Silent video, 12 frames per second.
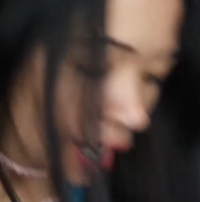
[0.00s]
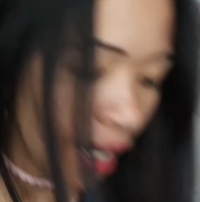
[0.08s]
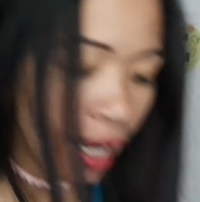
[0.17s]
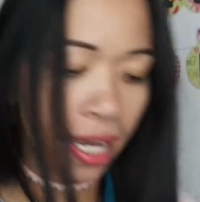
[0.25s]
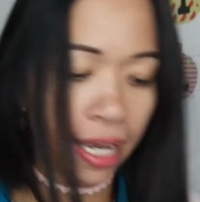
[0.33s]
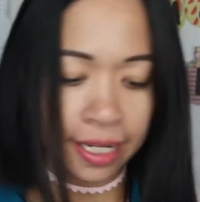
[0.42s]

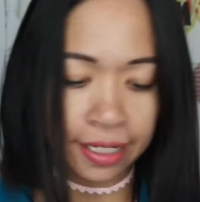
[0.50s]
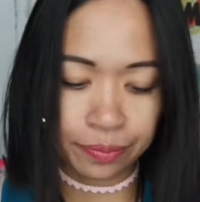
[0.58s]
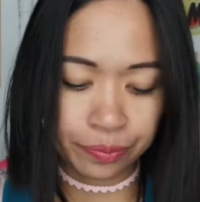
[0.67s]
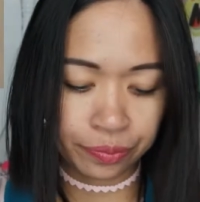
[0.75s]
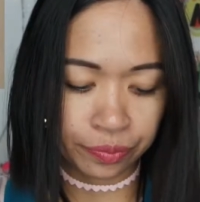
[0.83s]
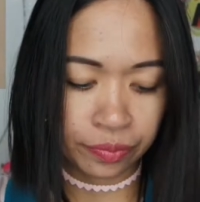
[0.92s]

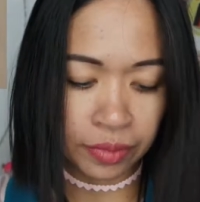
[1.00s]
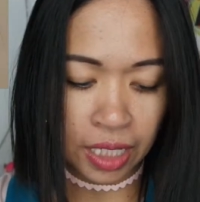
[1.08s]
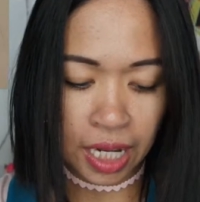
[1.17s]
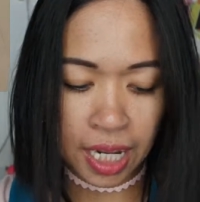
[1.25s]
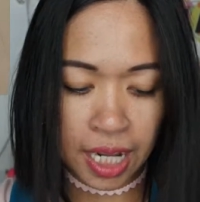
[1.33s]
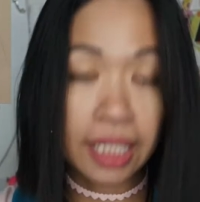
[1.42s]
And
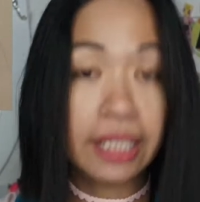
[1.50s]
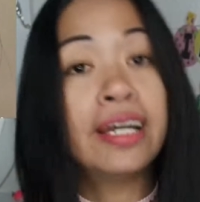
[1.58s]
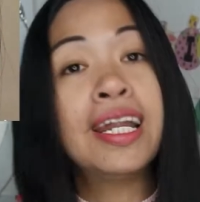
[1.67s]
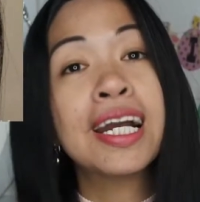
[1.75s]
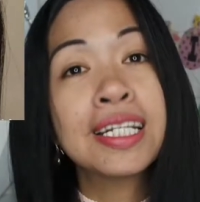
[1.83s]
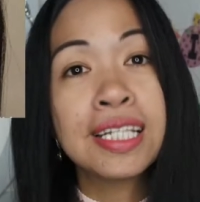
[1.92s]

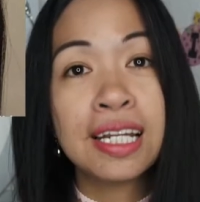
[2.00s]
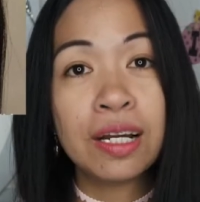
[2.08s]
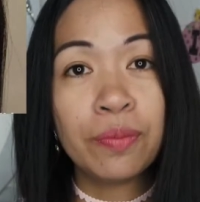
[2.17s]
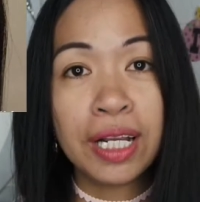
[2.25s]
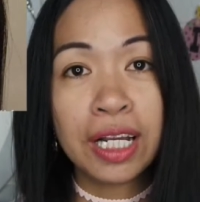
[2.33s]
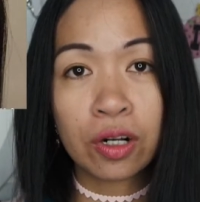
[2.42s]
the next
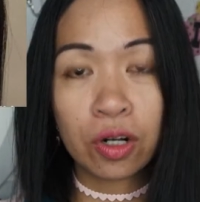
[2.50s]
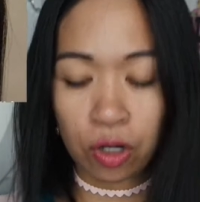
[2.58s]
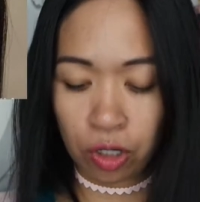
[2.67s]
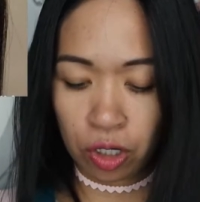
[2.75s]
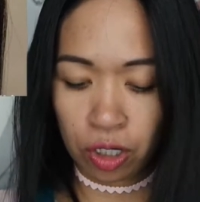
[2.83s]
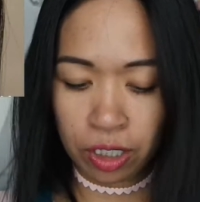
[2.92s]
na nabili
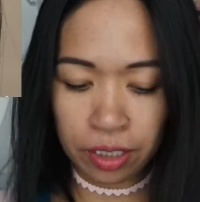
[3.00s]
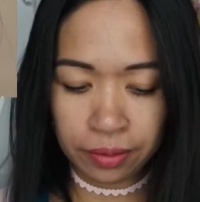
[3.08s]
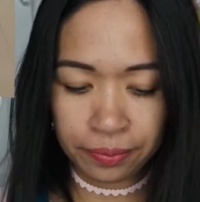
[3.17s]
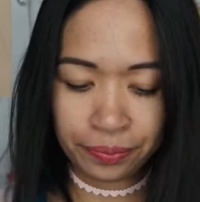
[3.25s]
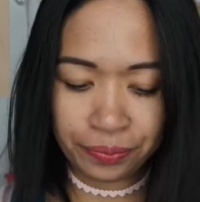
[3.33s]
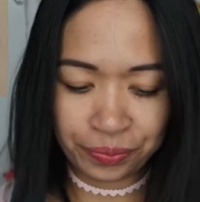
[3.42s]
ko,
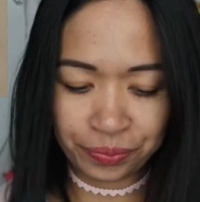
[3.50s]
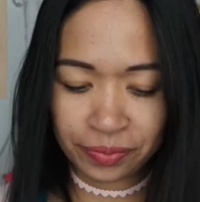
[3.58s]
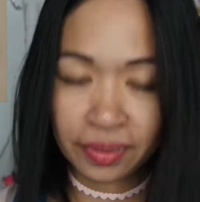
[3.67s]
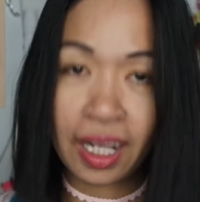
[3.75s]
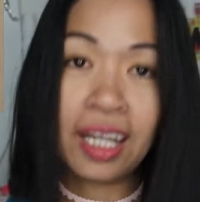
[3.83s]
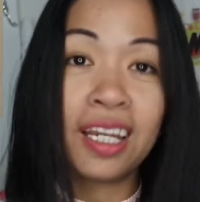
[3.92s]

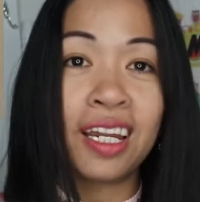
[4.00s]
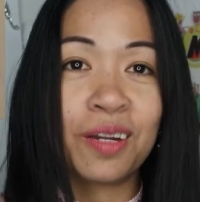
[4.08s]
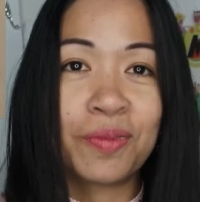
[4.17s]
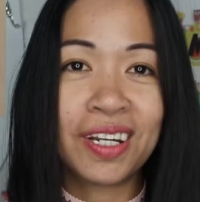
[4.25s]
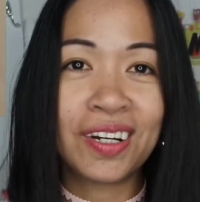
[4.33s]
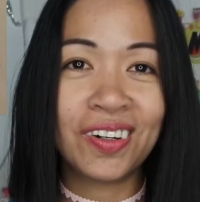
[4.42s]
kaya na
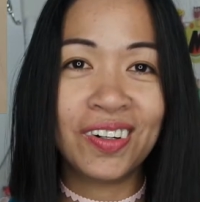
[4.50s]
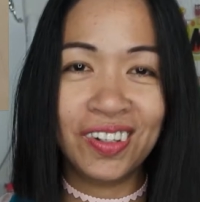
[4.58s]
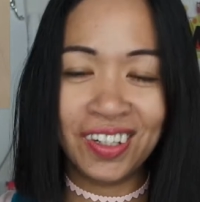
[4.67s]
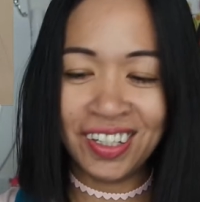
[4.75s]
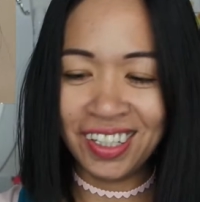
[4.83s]
naman ako,